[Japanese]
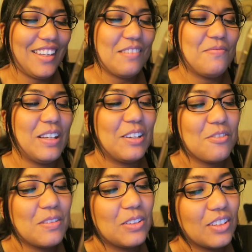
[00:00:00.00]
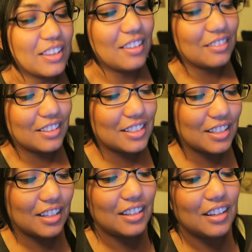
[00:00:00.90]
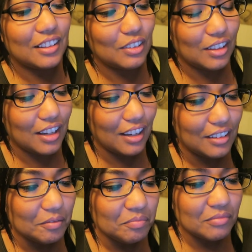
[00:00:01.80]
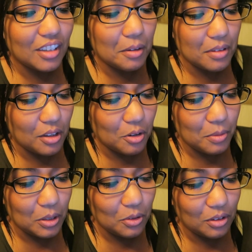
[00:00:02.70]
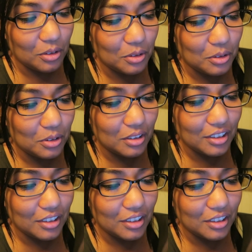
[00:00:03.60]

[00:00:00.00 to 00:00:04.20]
いっぱいコメントあって嬉しいありがとうねなんかみんなのコメント読んでると